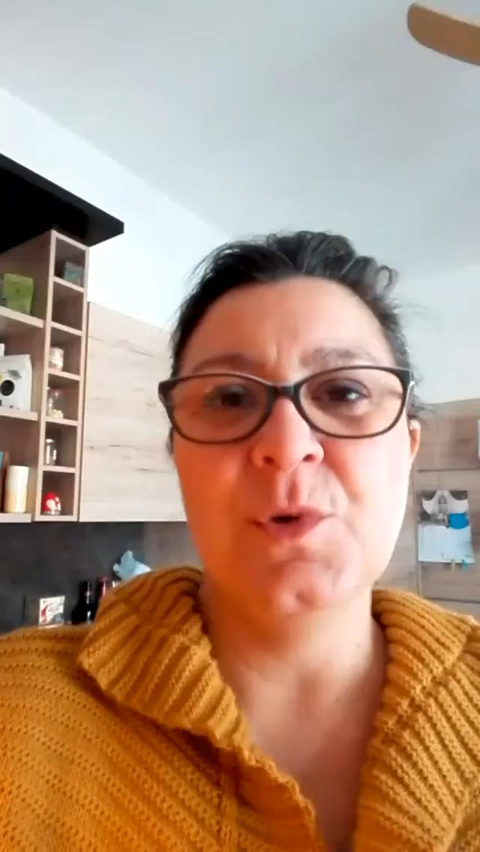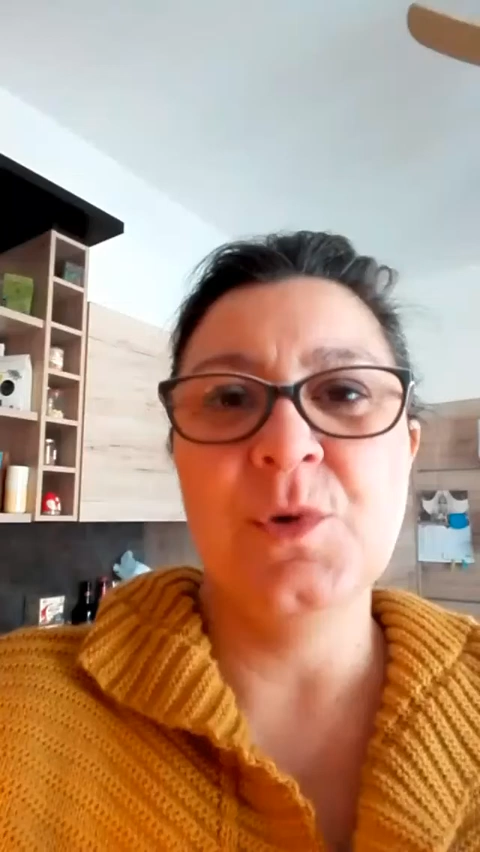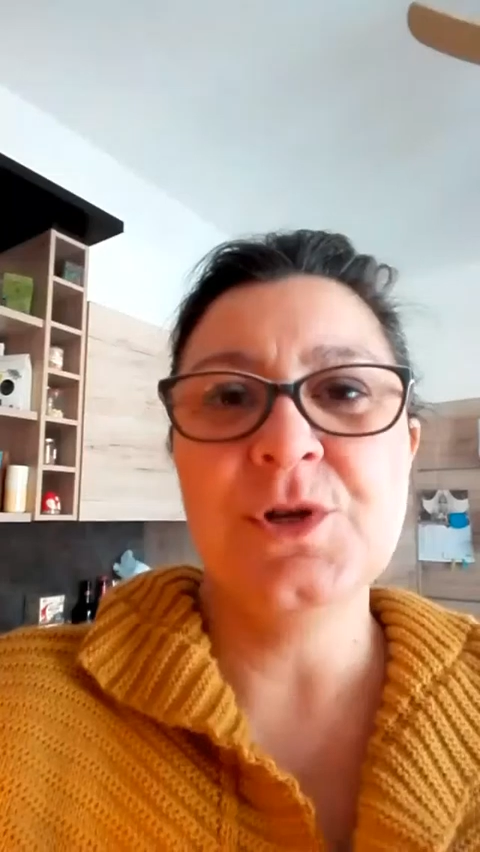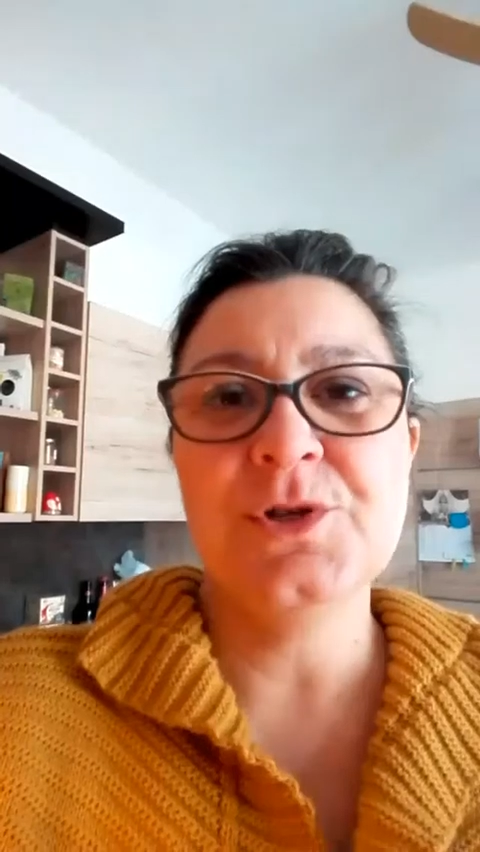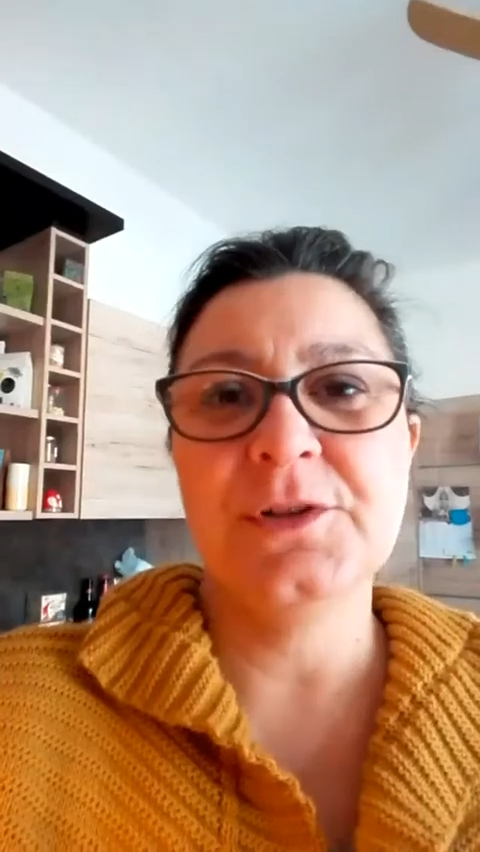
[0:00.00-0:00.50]

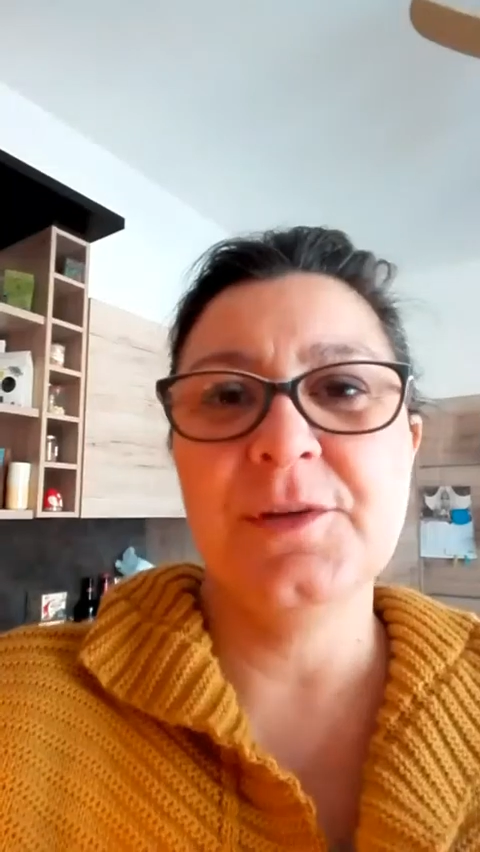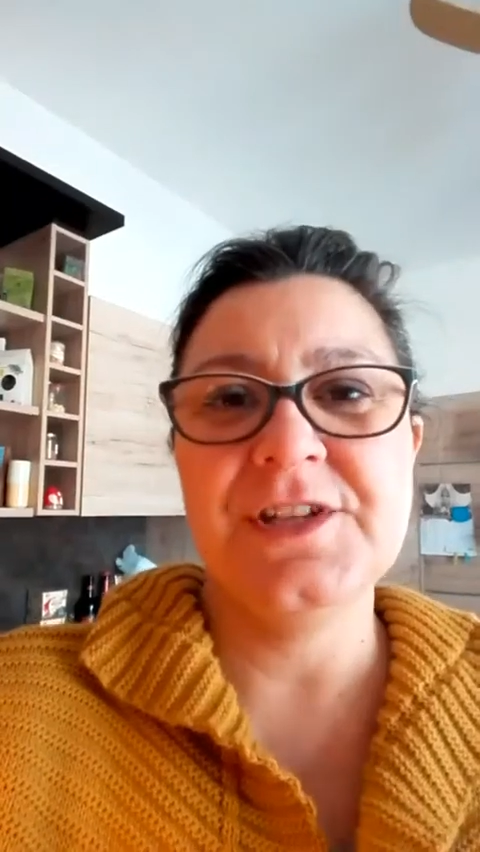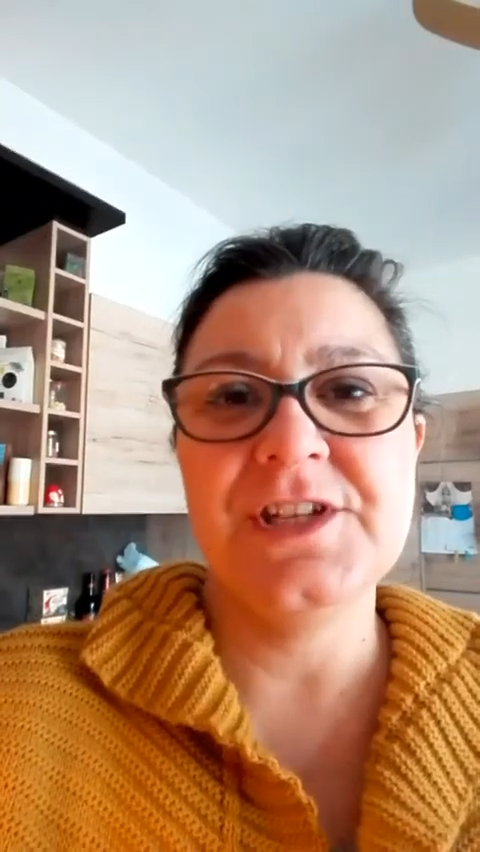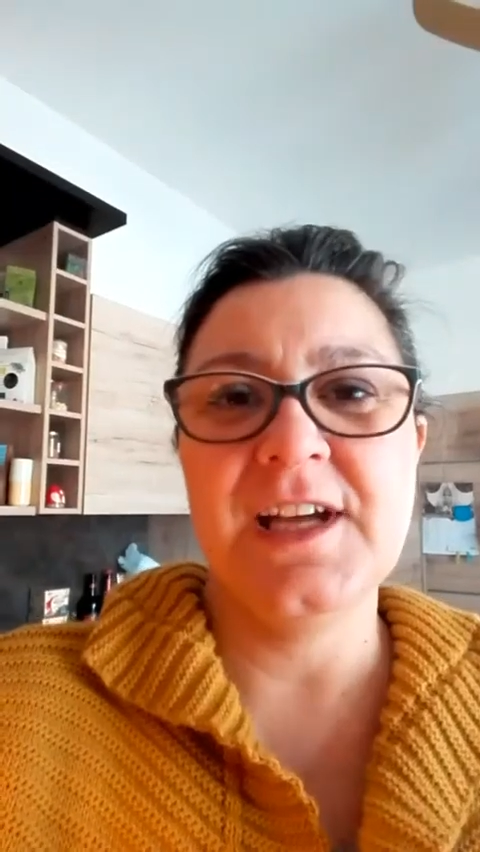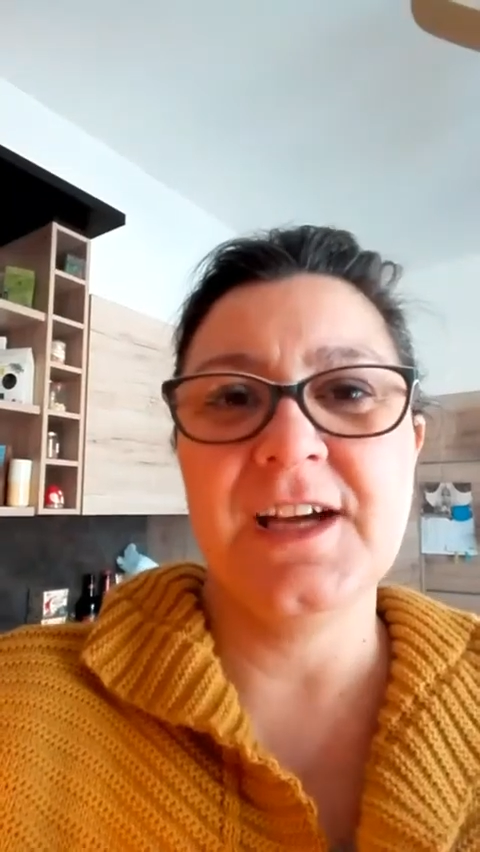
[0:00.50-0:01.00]
Buongiorno
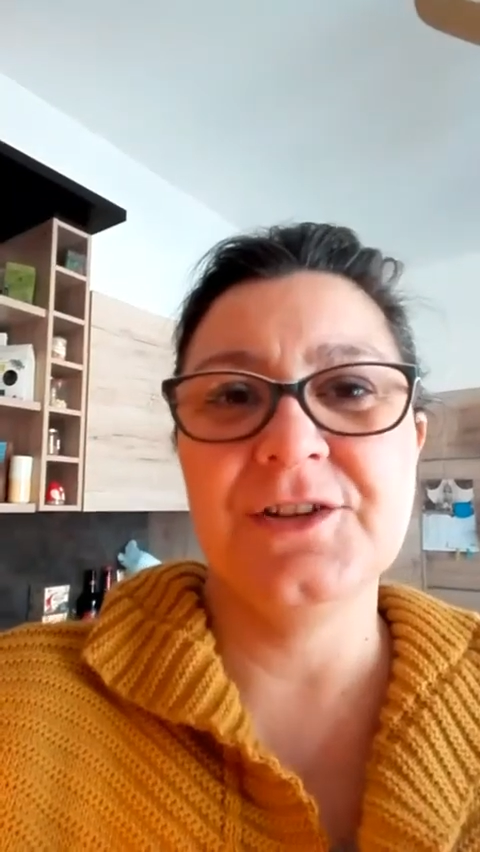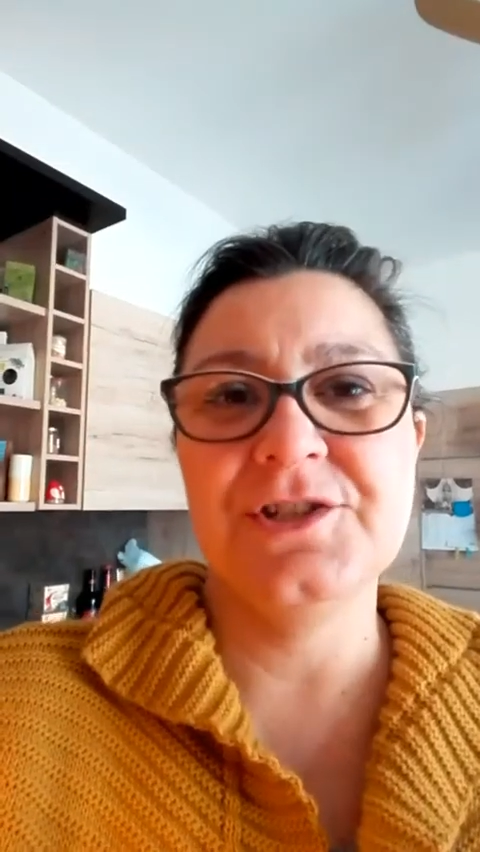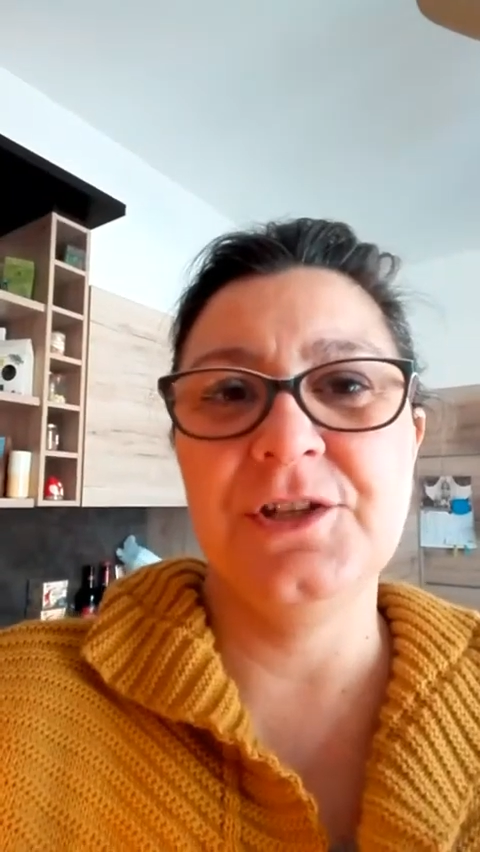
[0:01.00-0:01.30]
amici, eccoci